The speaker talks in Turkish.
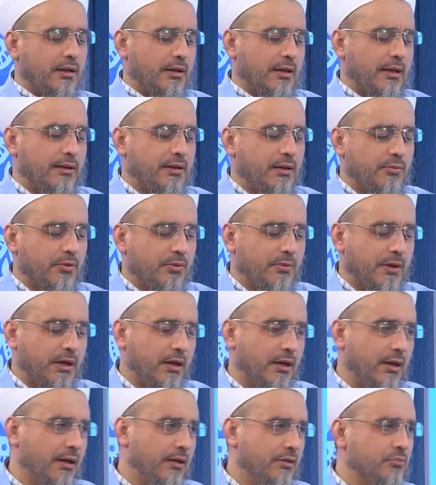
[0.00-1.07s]
anne
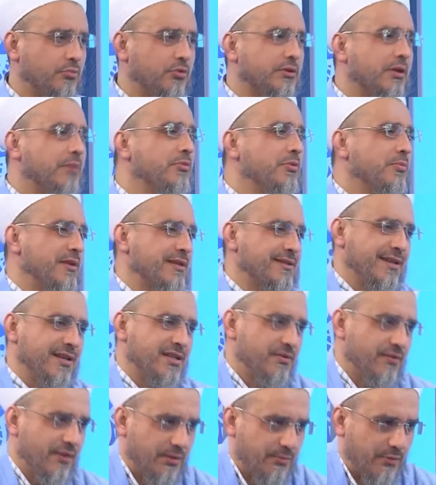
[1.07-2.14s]
babaya buradan bir
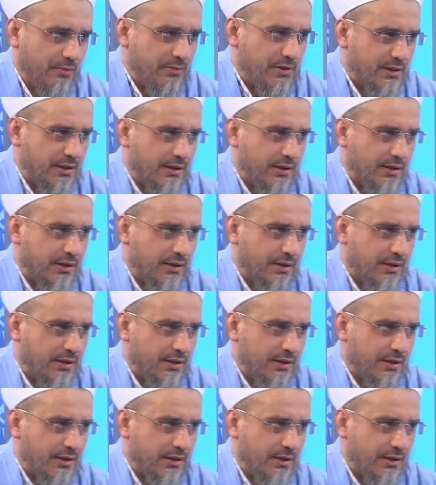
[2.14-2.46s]
mesaj vermemiz